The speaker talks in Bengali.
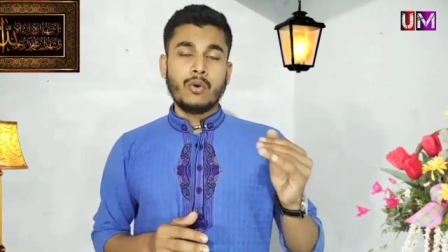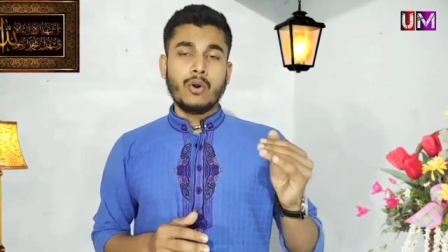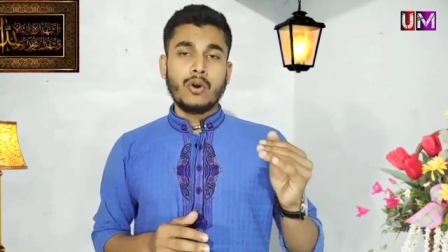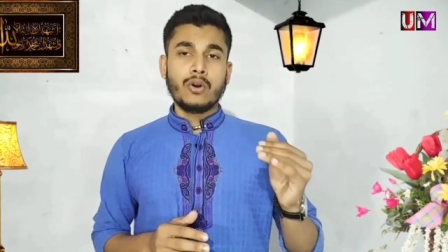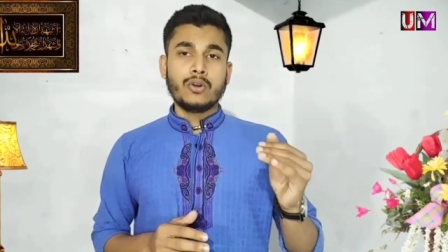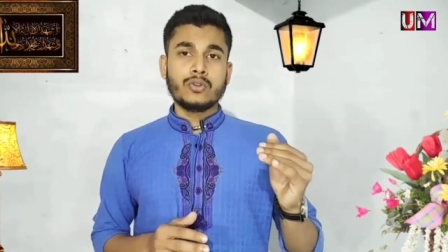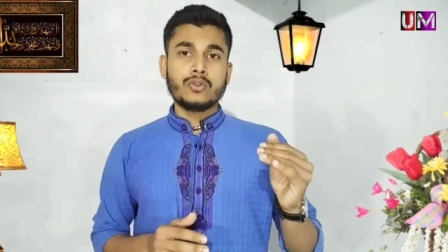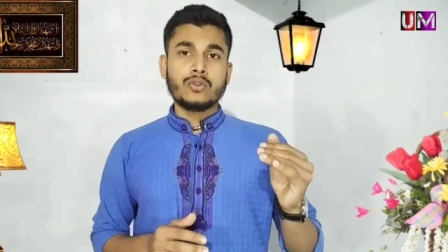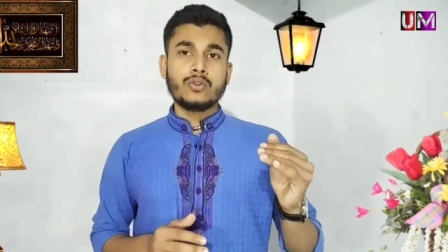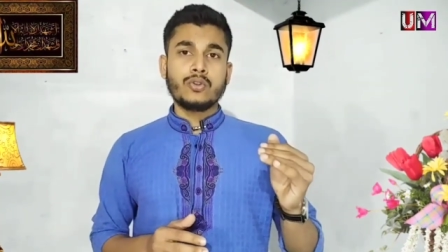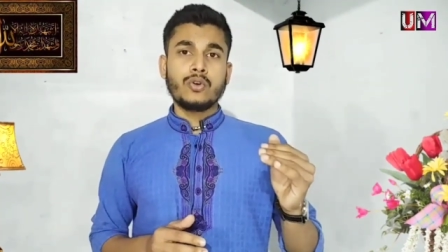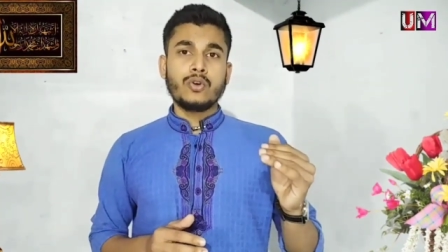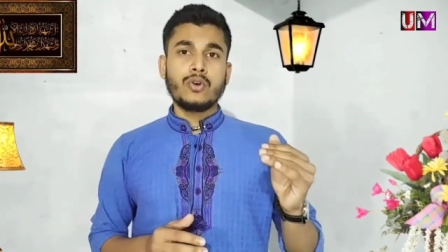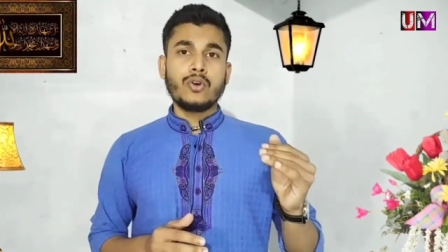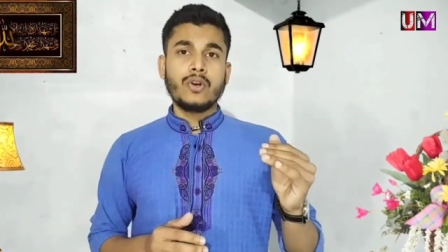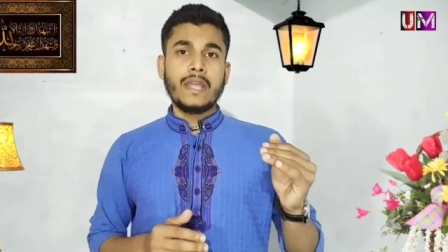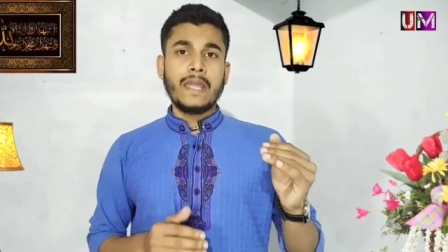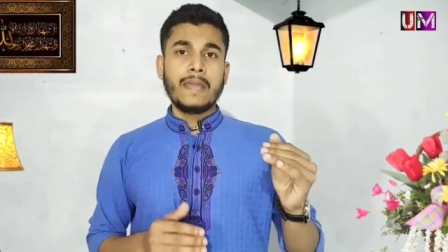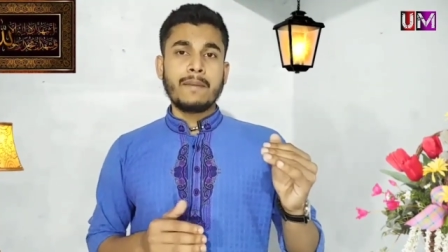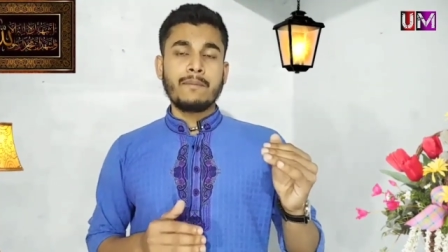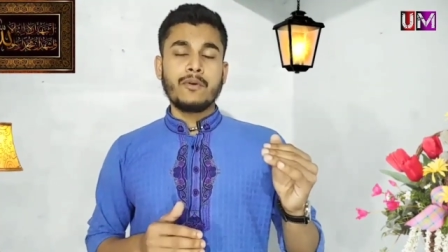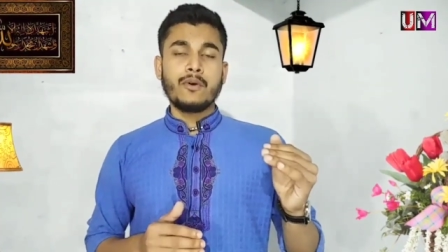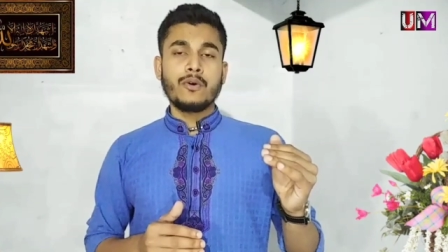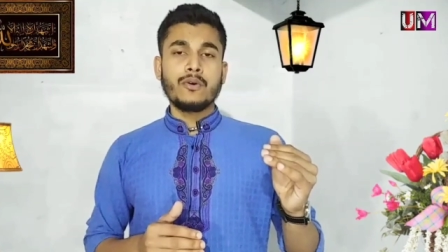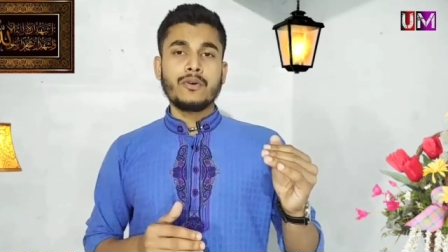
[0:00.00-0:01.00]
রক্ত
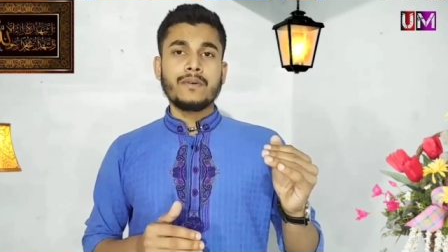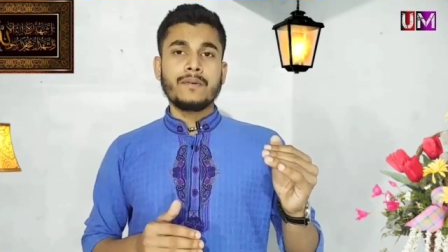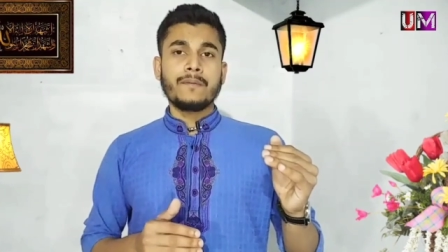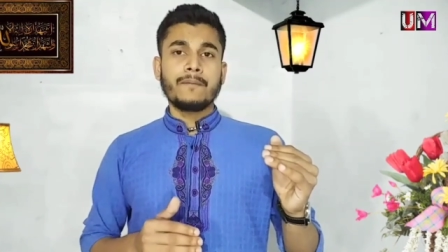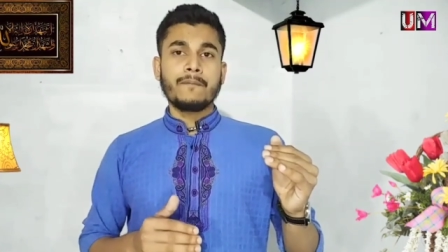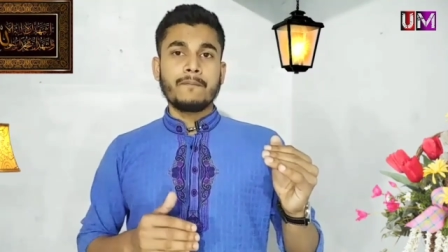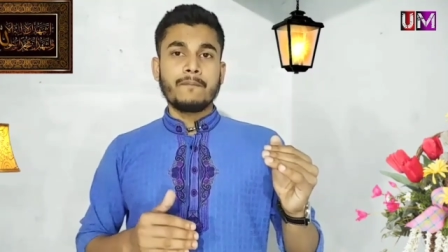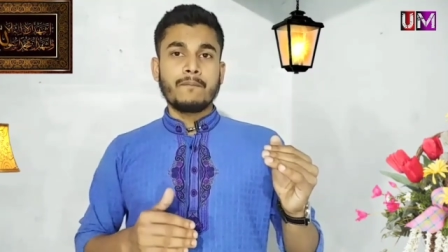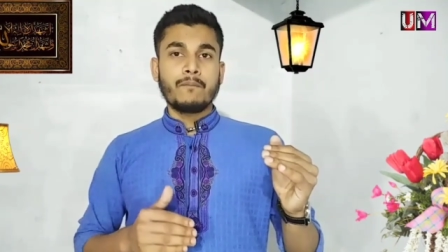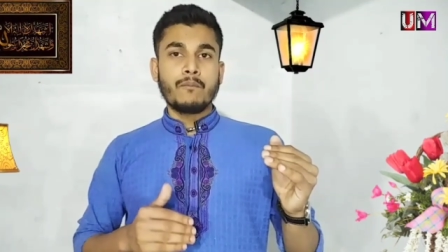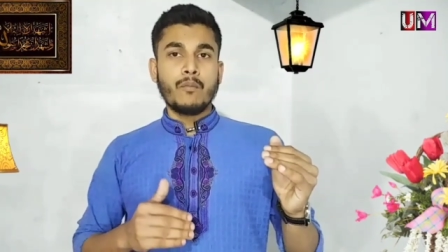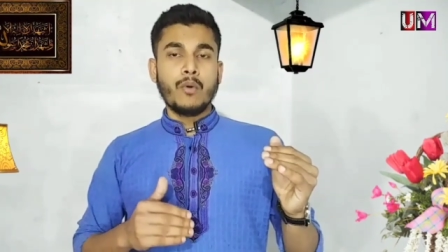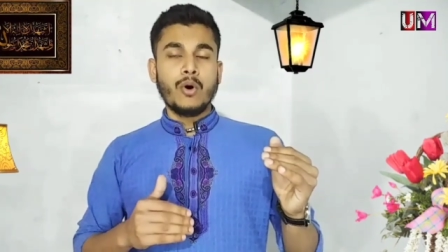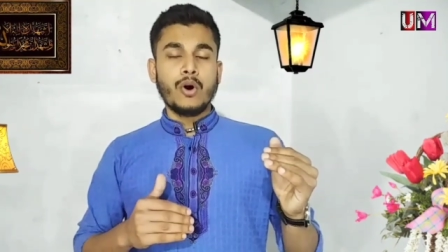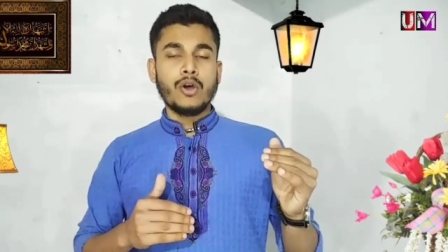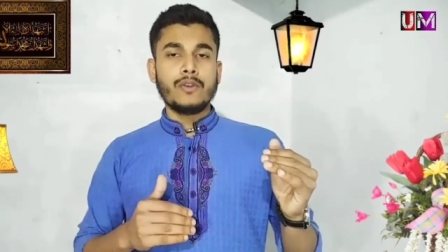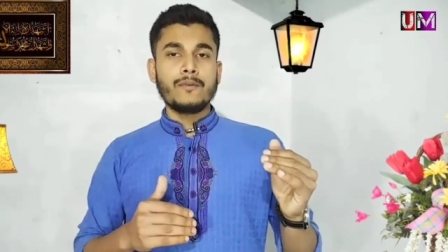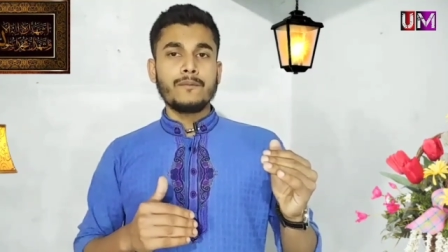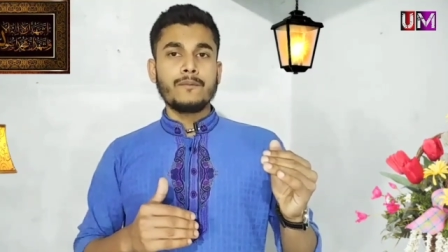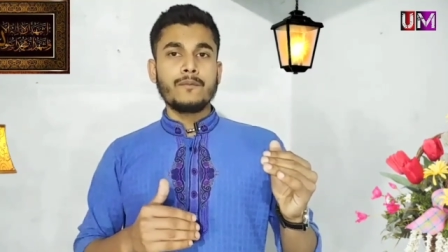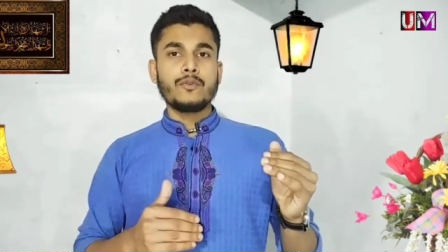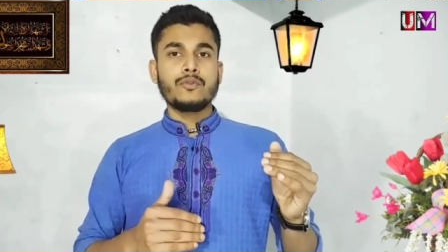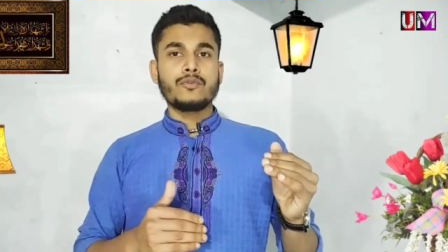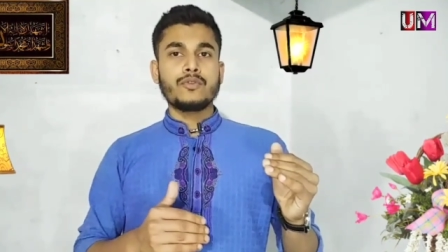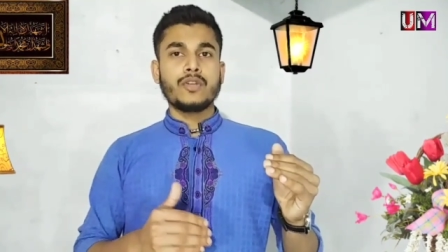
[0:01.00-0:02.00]
এবং
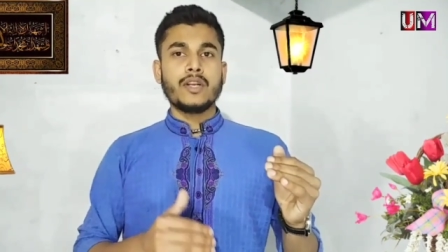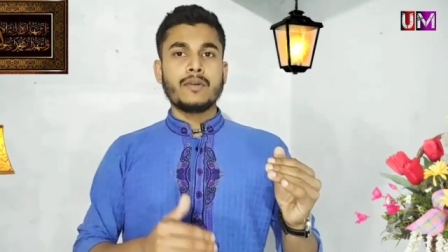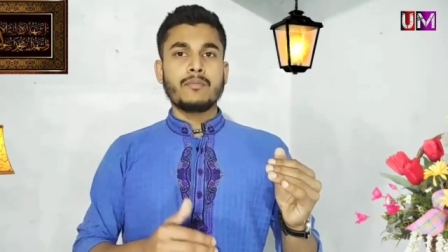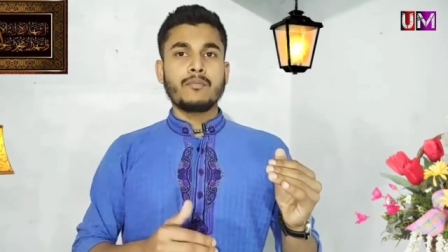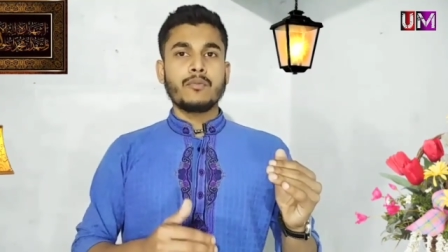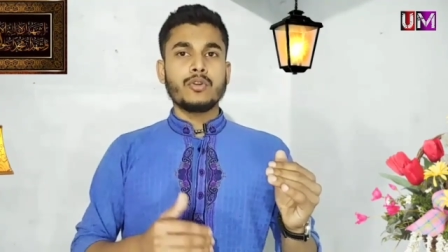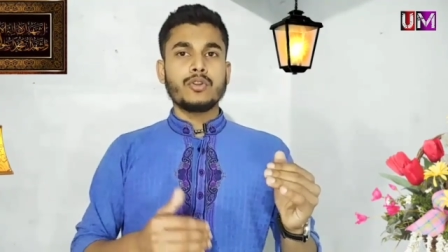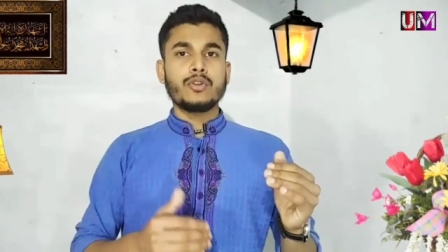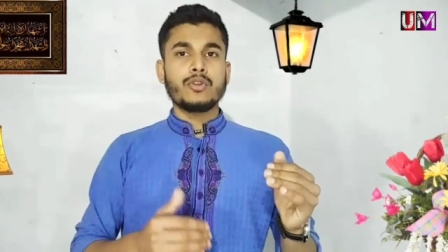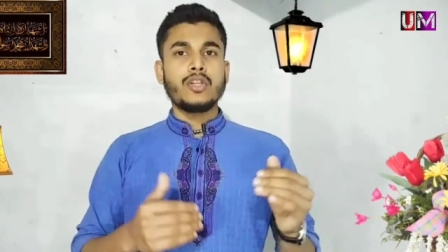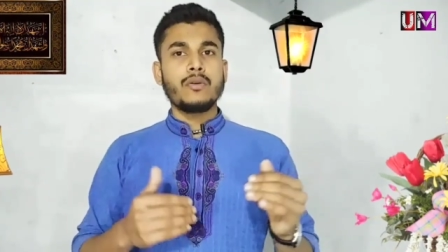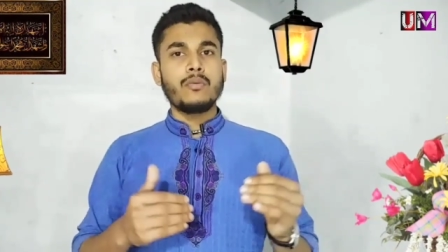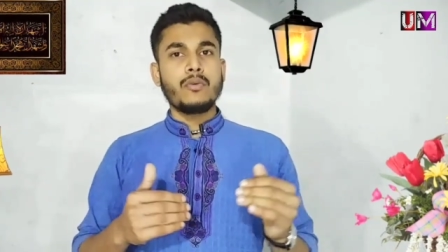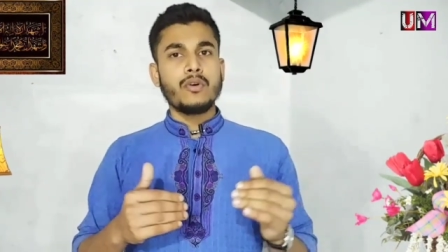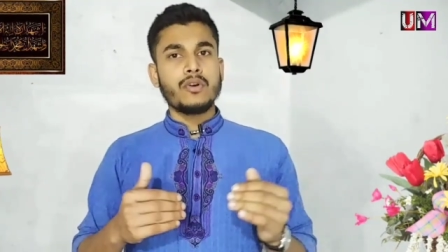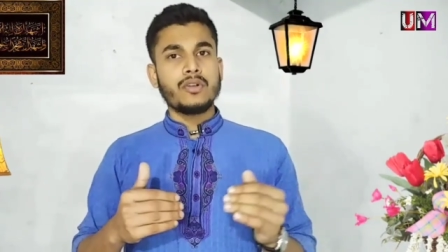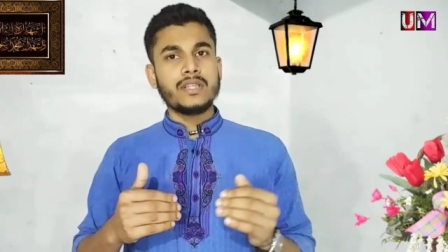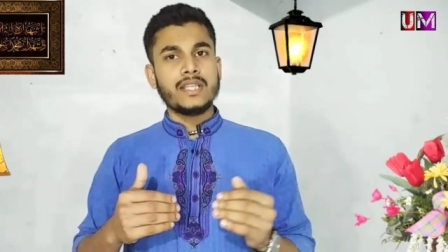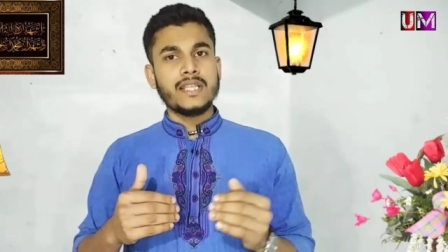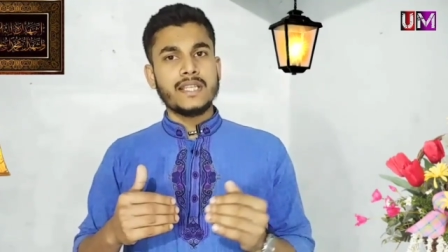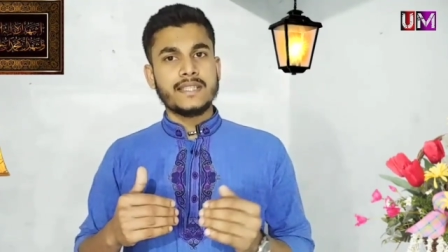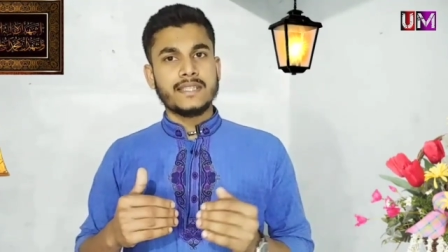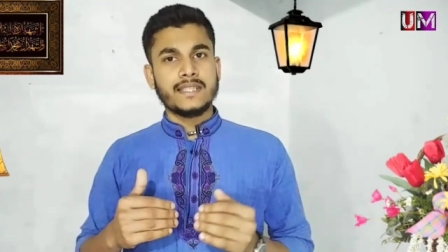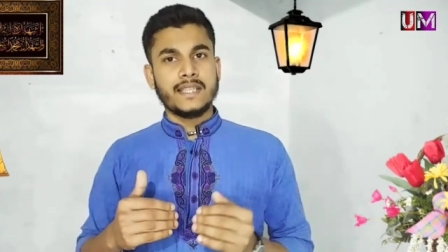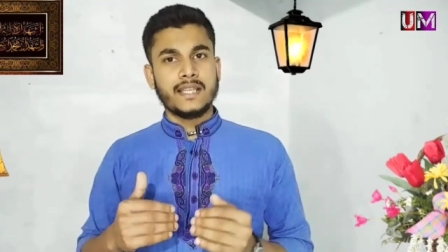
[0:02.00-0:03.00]
মলমূত্রের
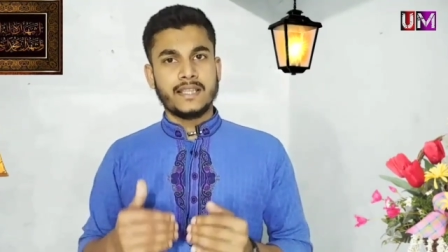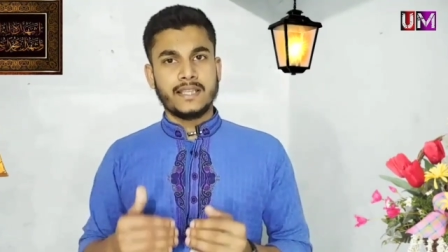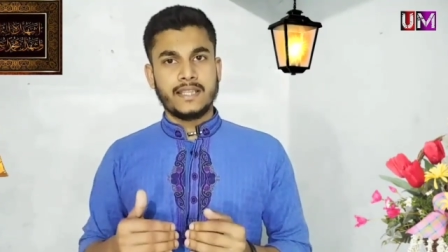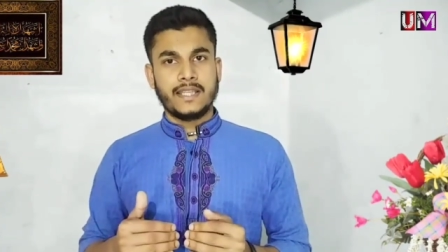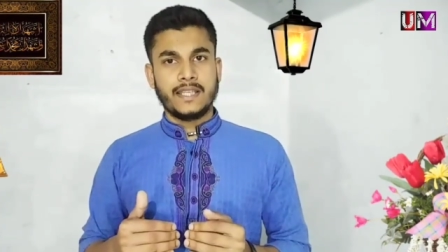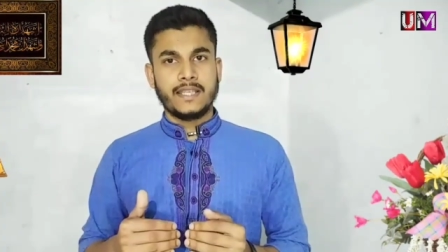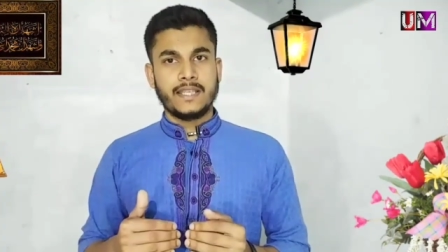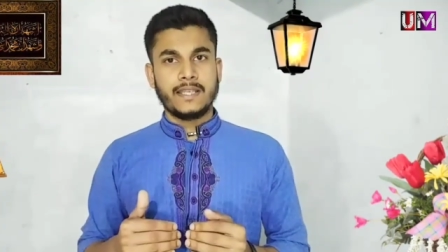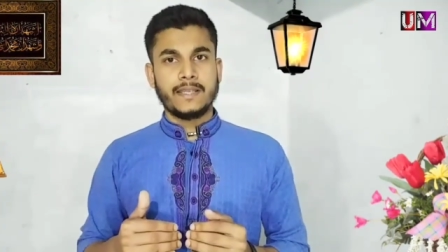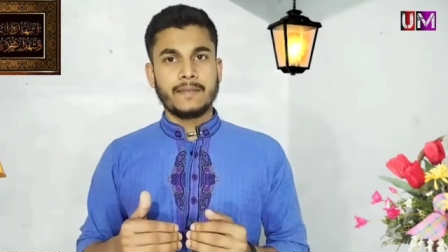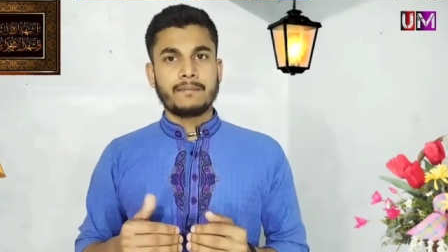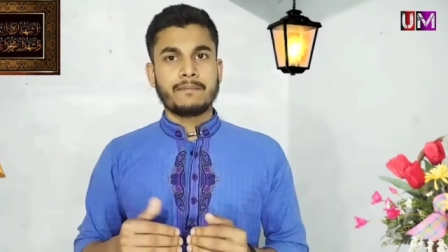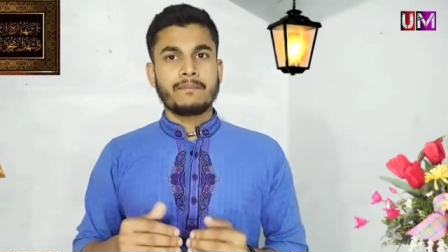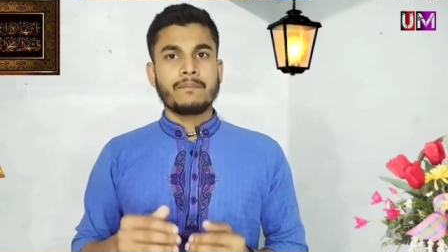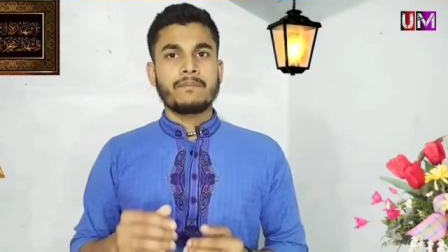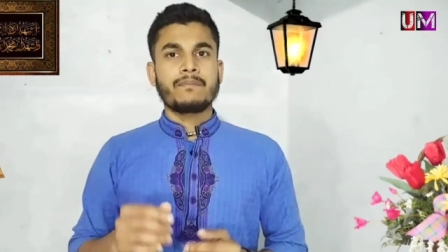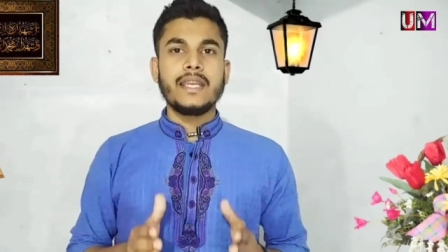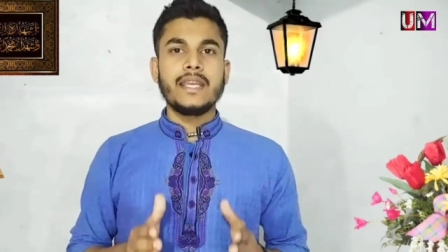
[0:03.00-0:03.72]
মধ্যবর্তী স্থান থেকে